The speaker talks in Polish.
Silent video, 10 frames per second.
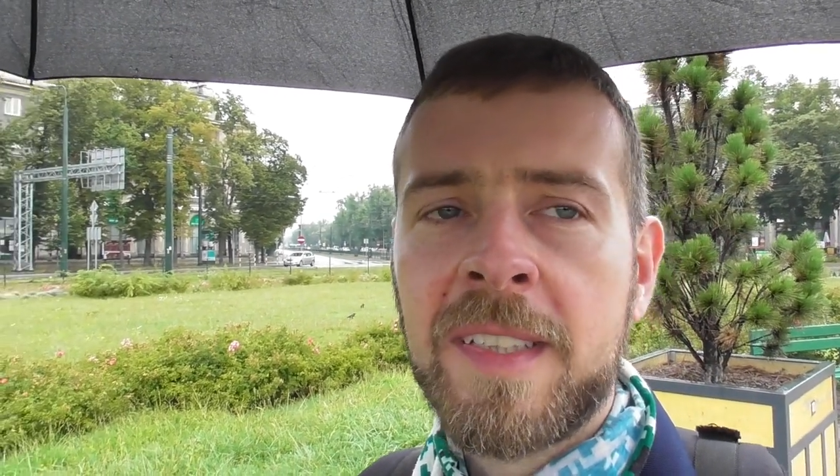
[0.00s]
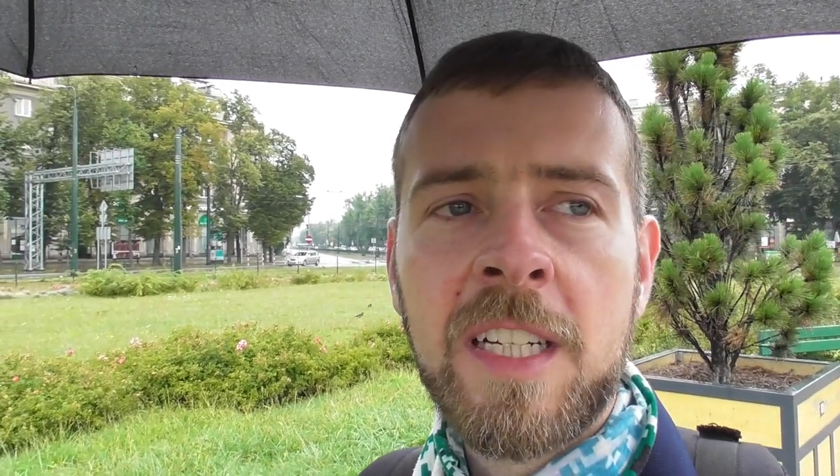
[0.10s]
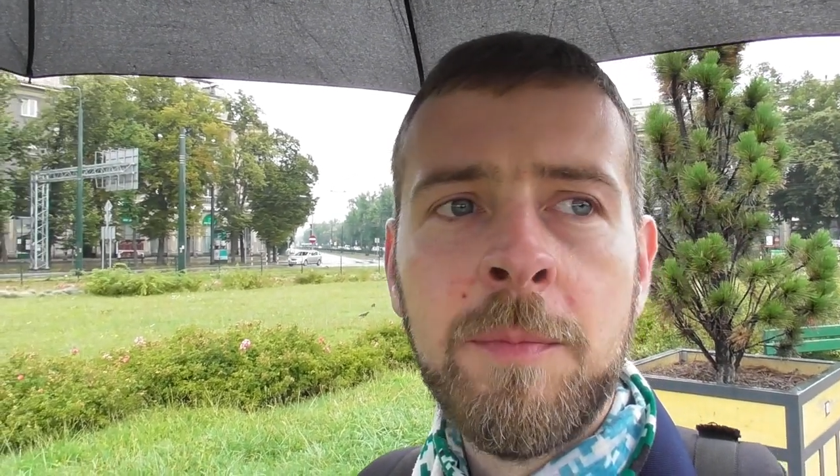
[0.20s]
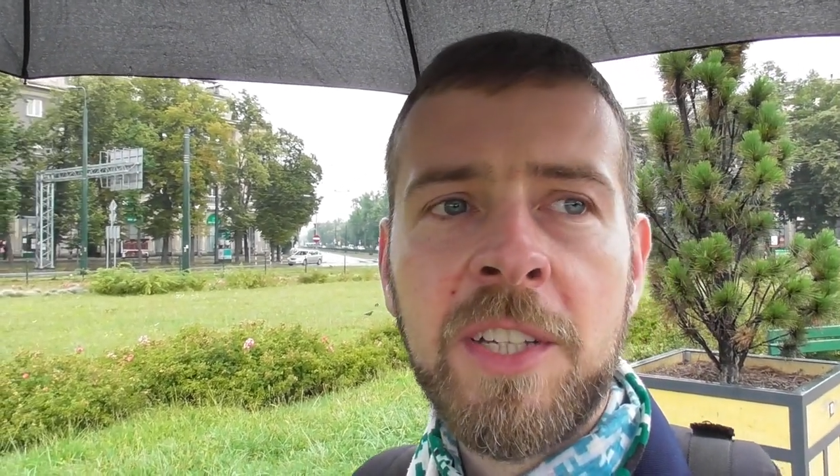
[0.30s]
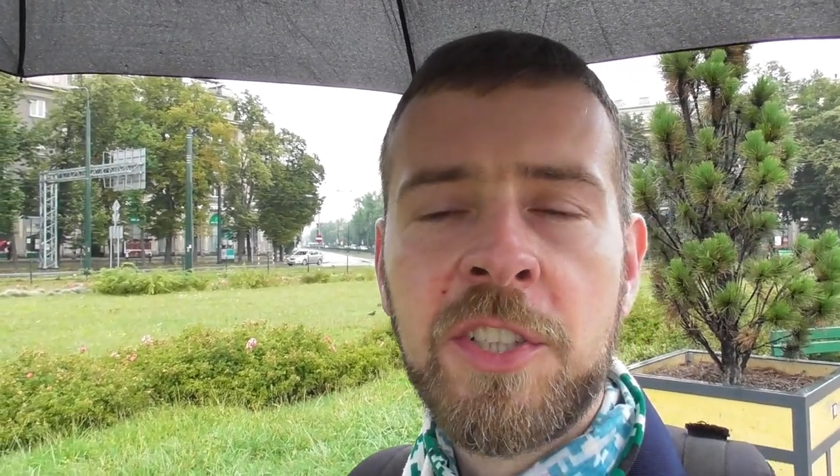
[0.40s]

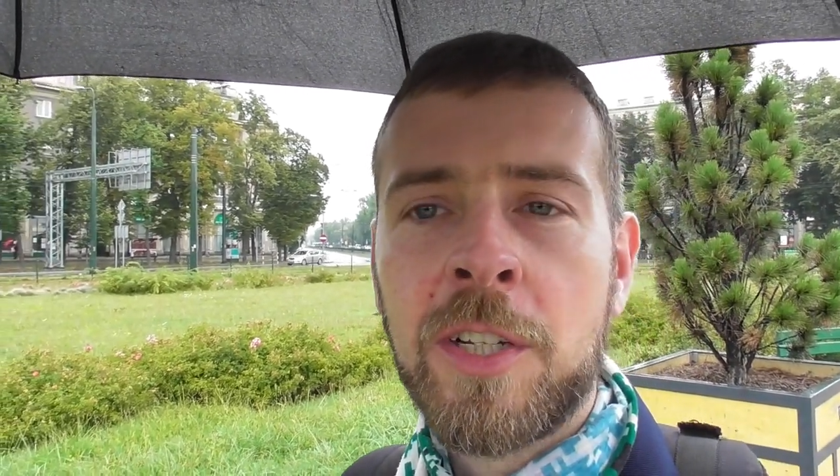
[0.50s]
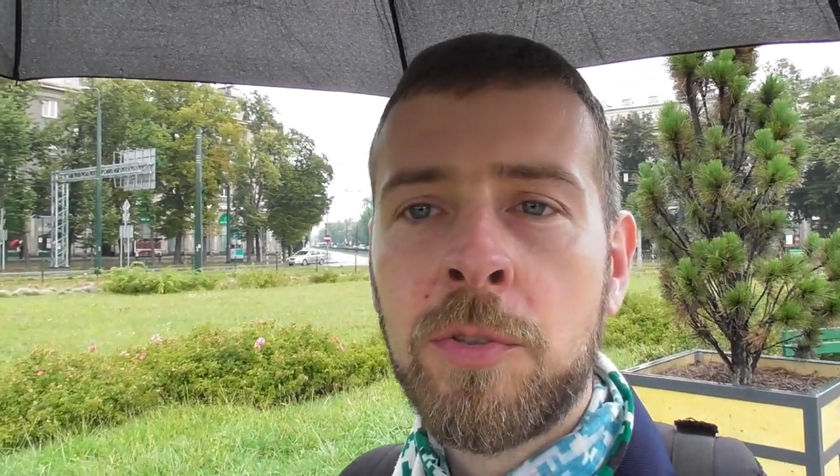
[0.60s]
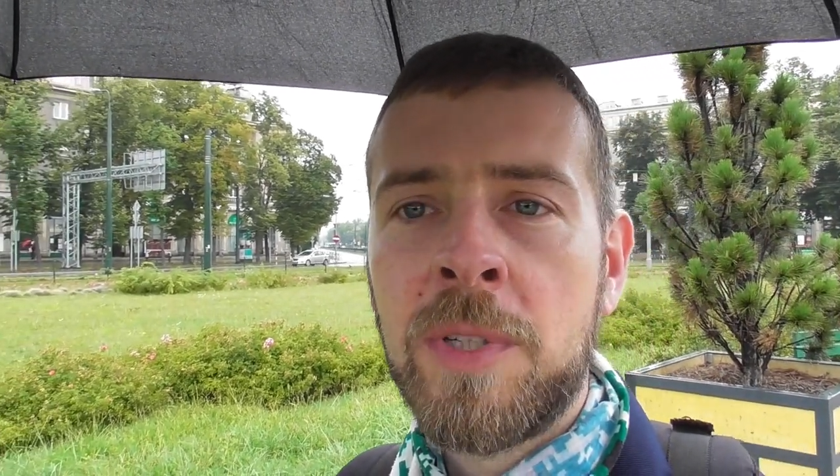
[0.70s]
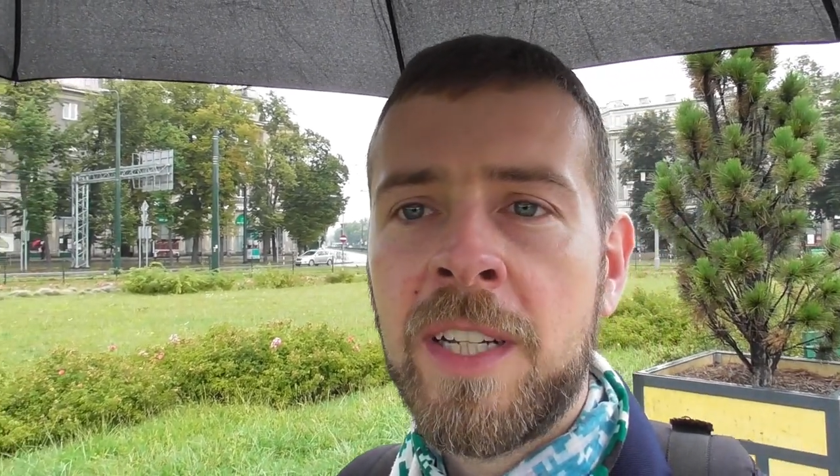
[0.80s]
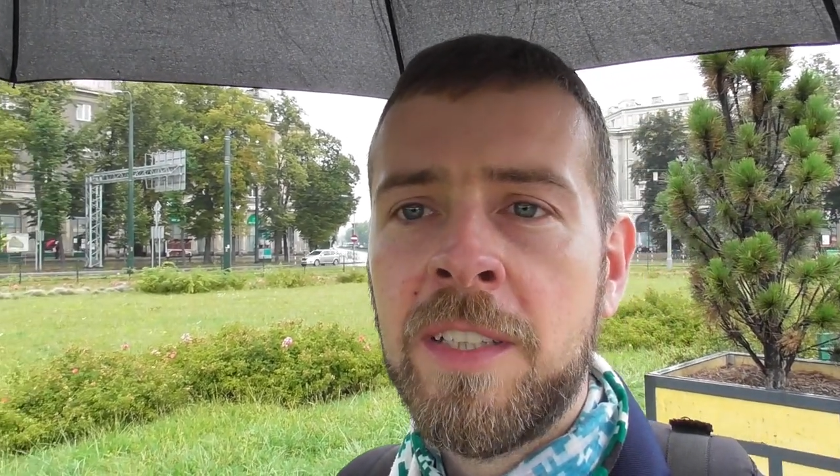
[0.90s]
starym mieście,
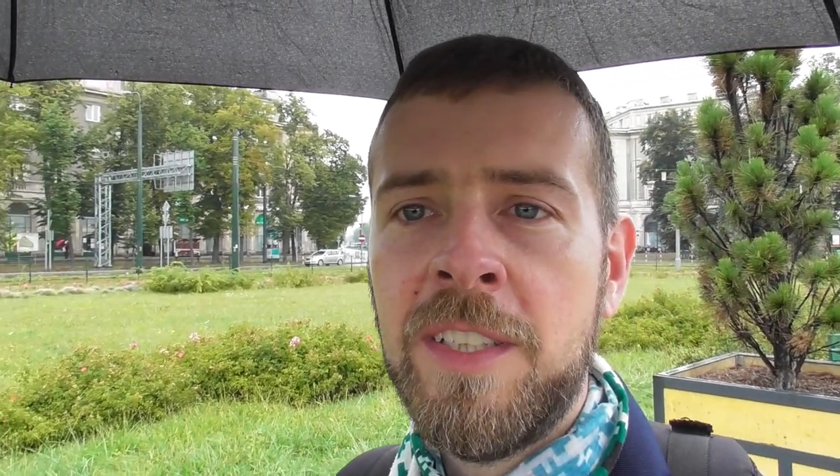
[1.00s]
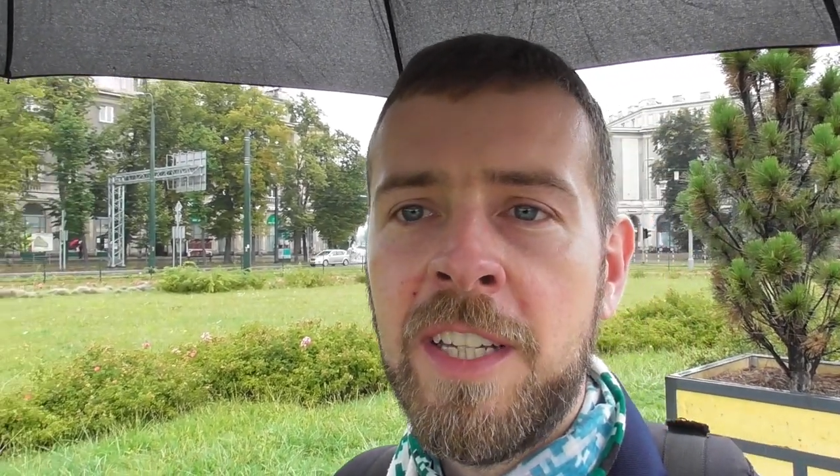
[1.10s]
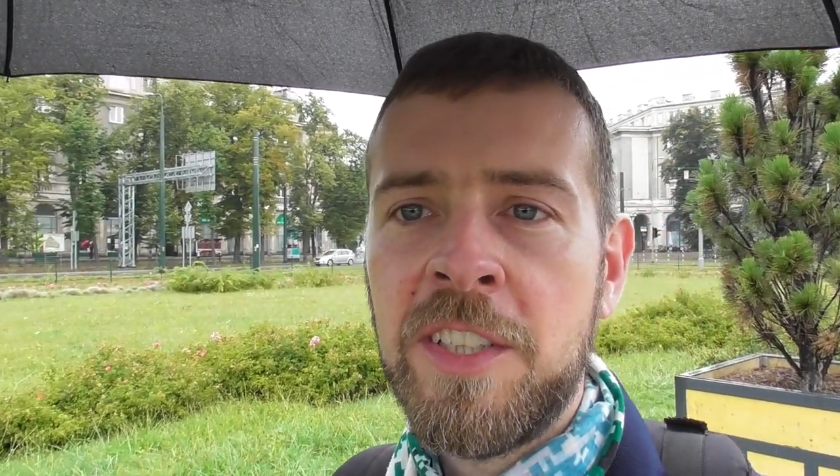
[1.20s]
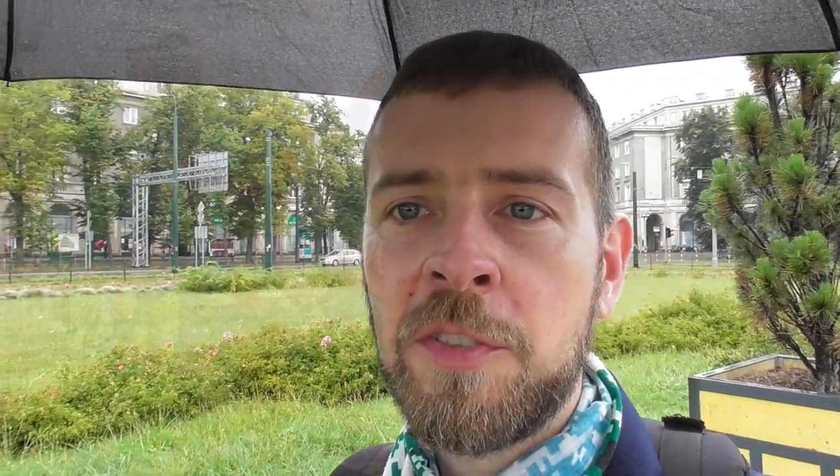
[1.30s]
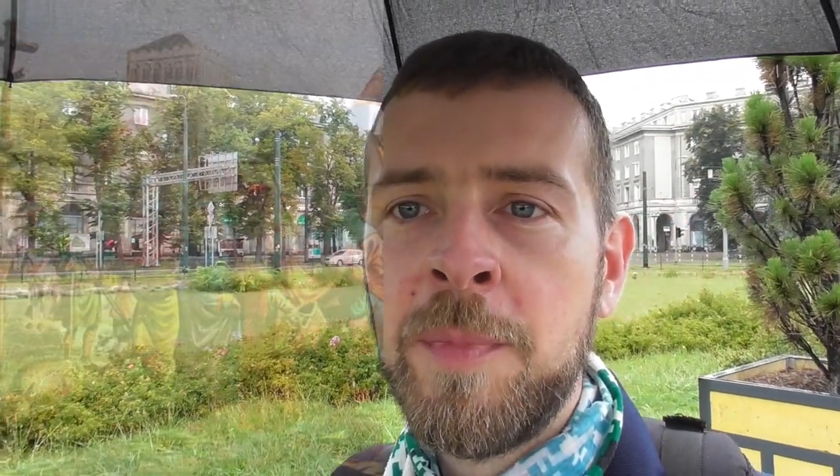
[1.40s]
które
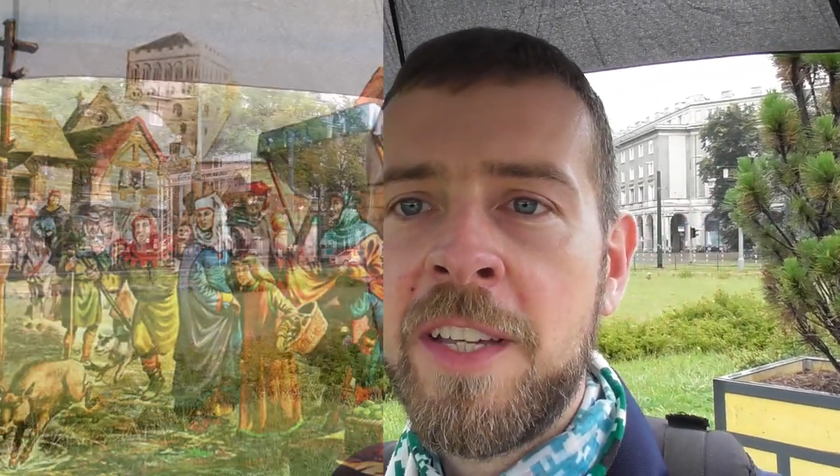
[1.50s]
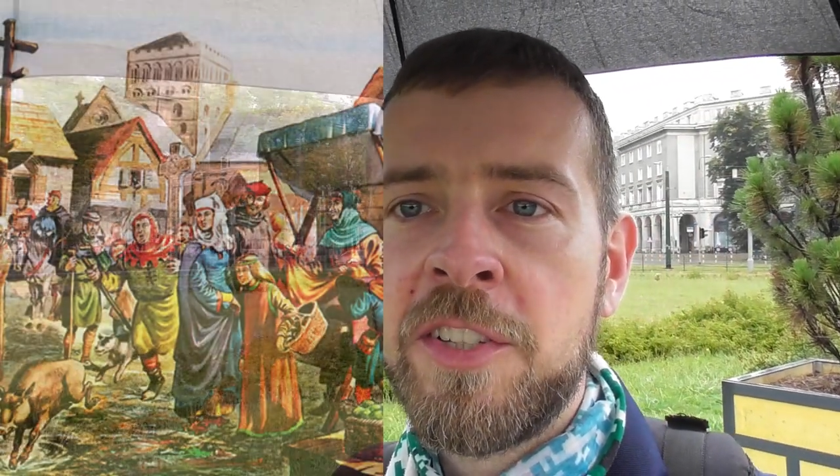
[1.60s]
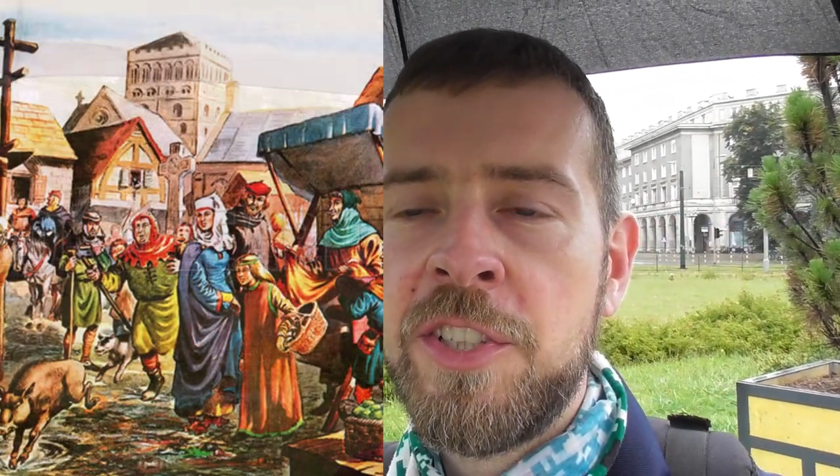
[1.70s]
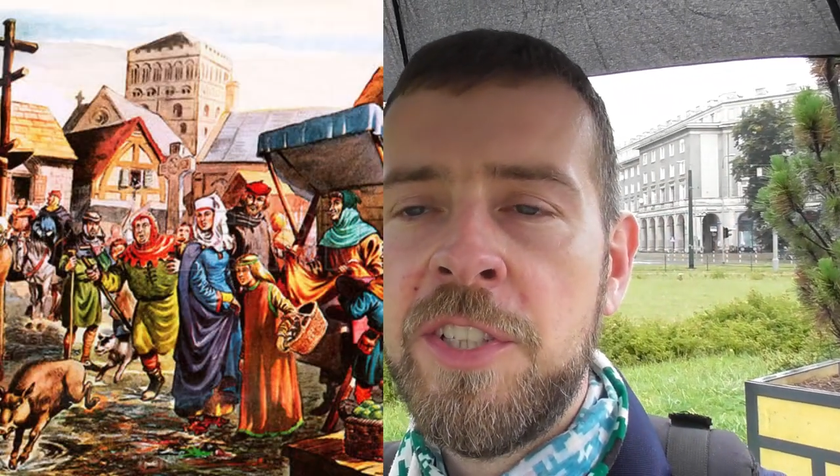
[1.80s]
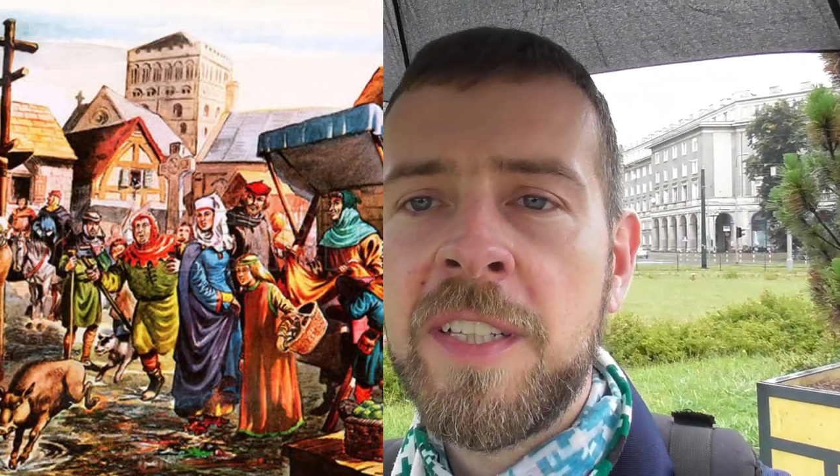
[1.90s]
nie śmierdzi,